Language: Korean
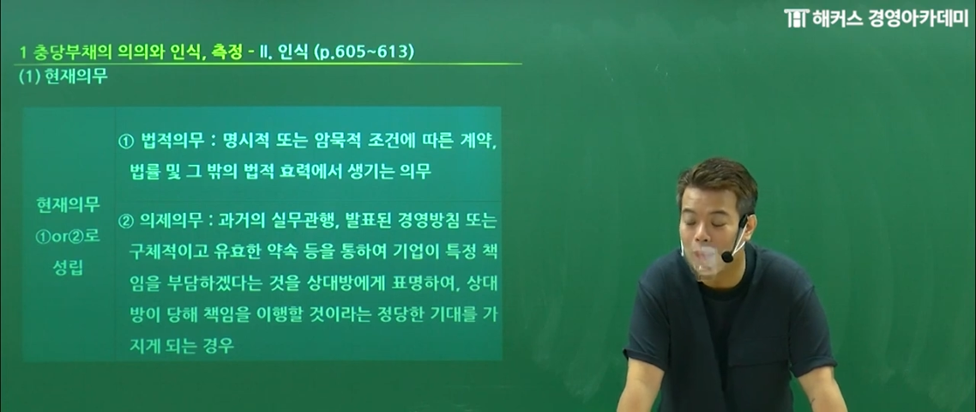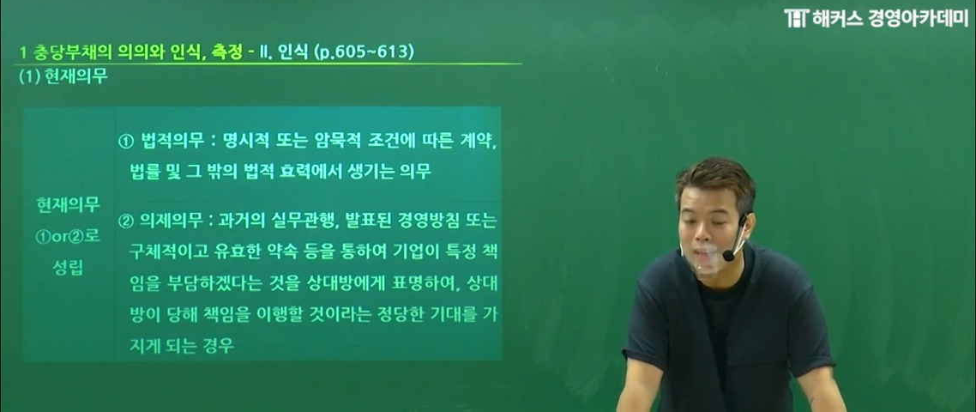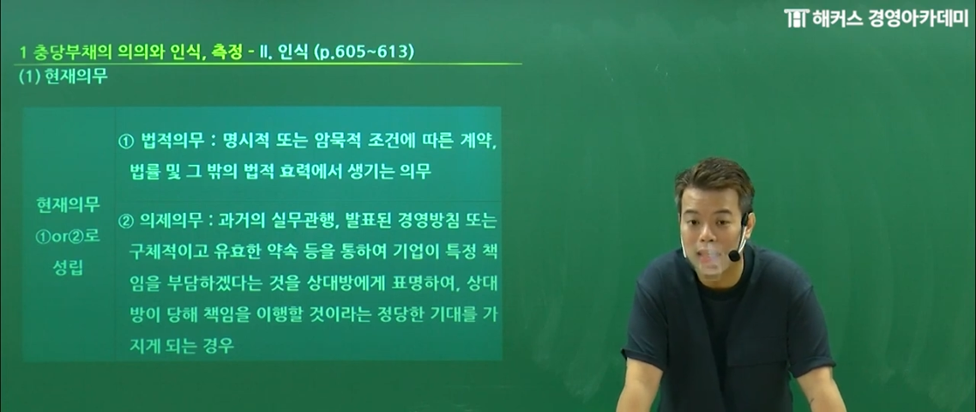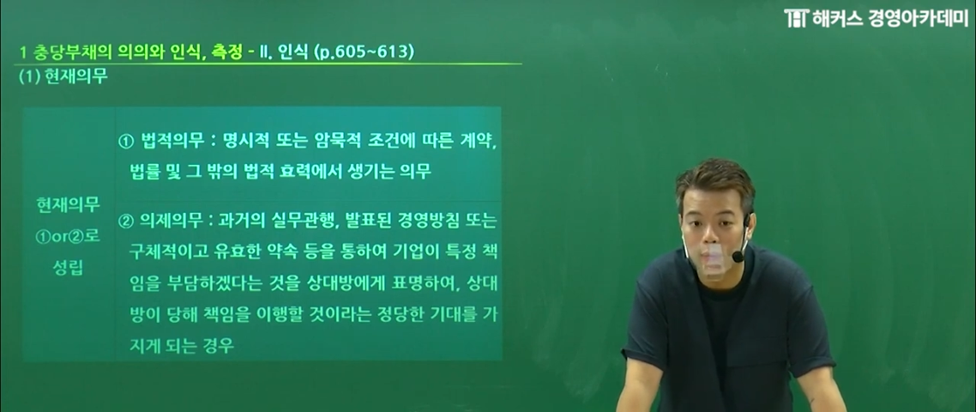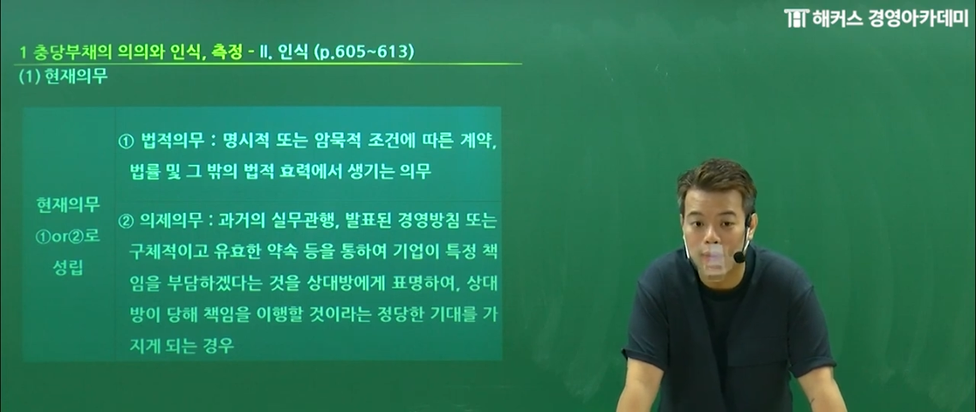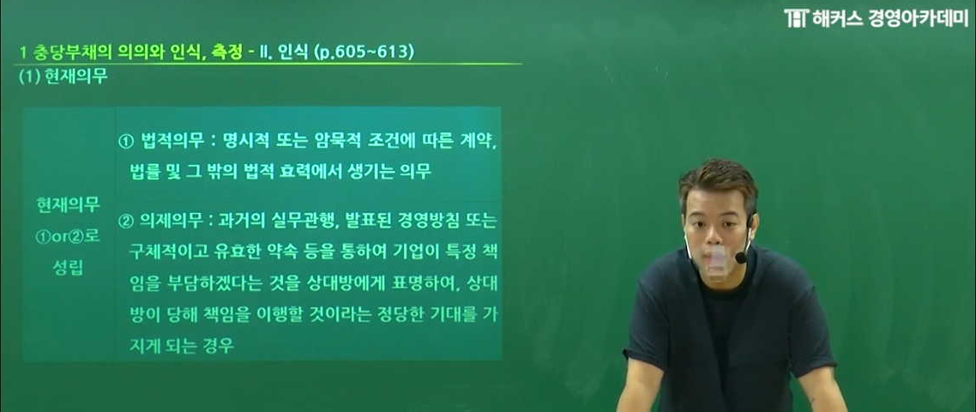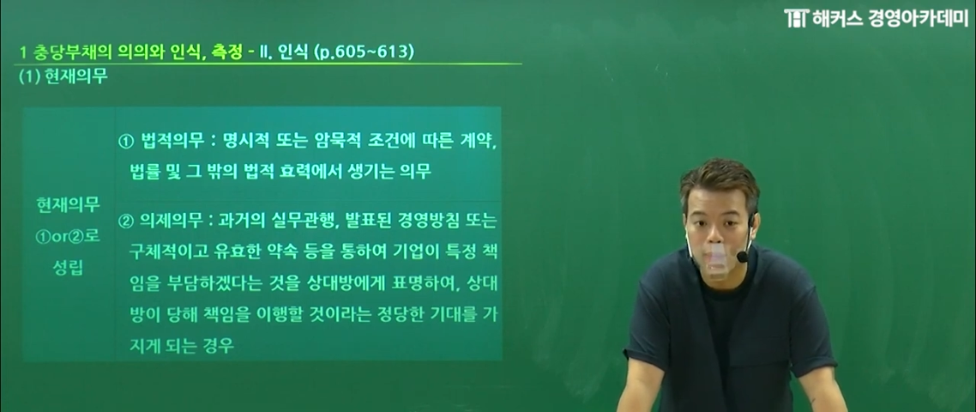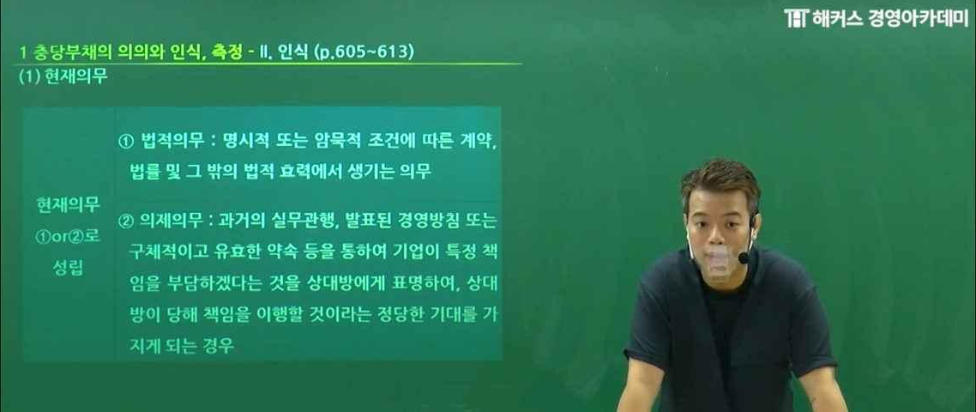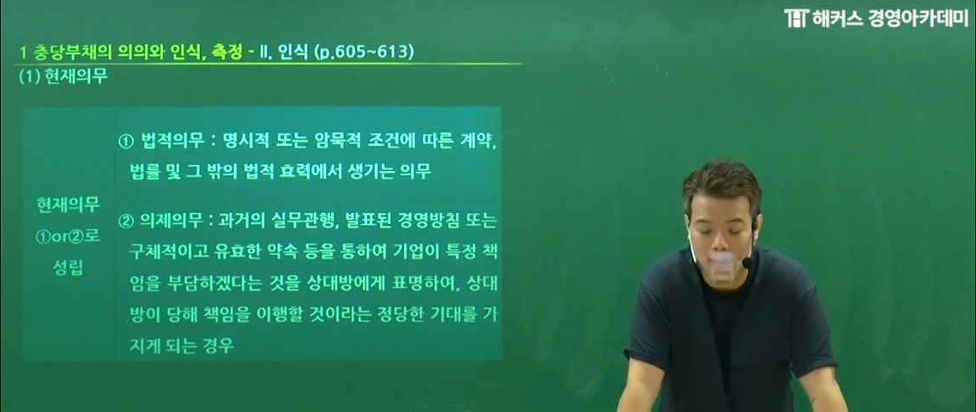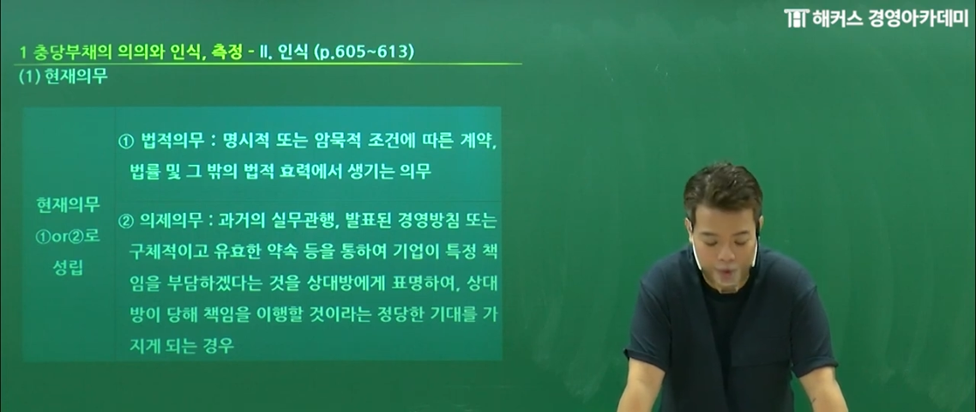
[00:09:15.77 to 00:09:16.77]
많이 나오기
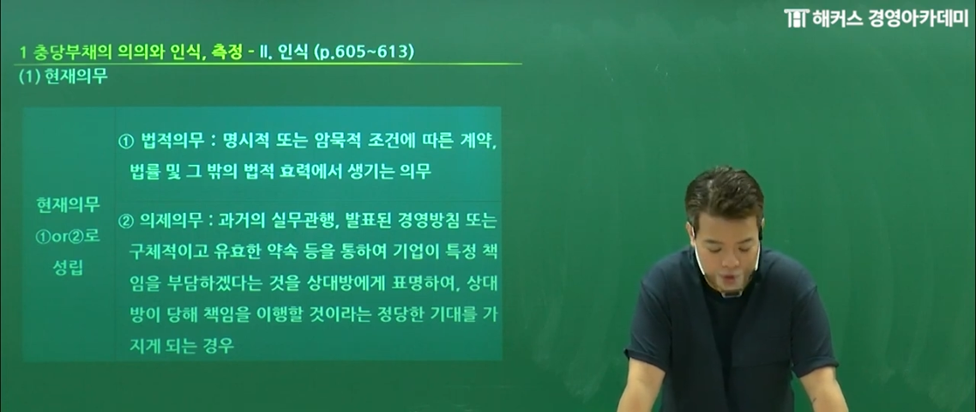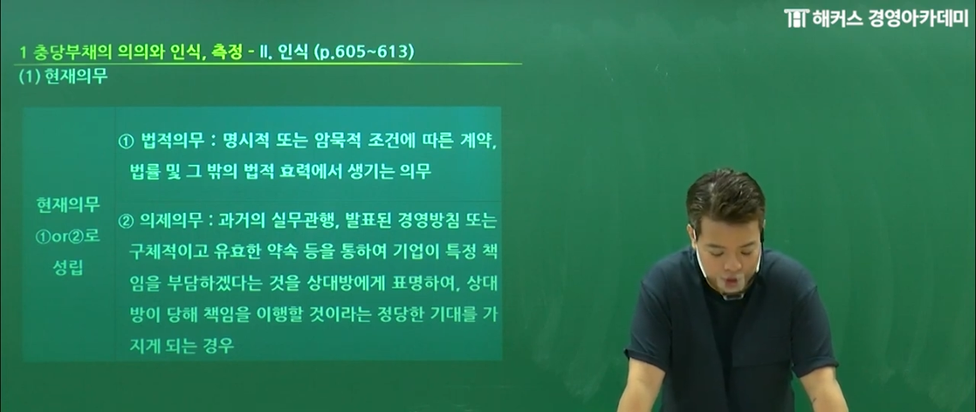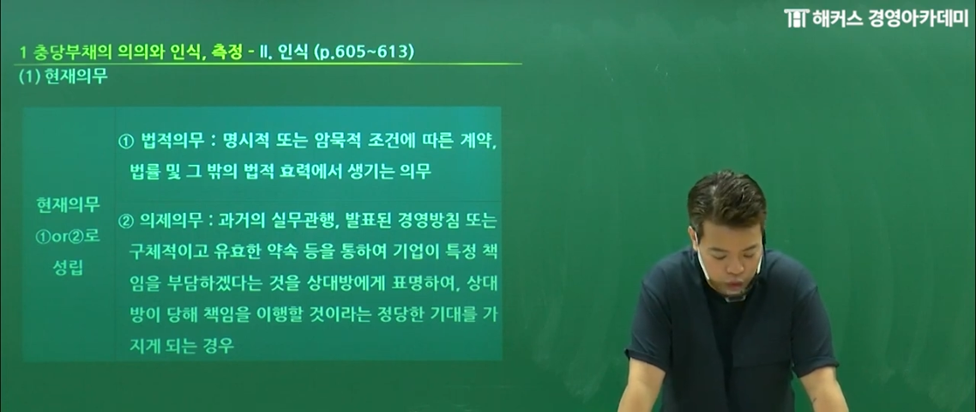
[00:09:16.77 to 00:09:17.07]
때문에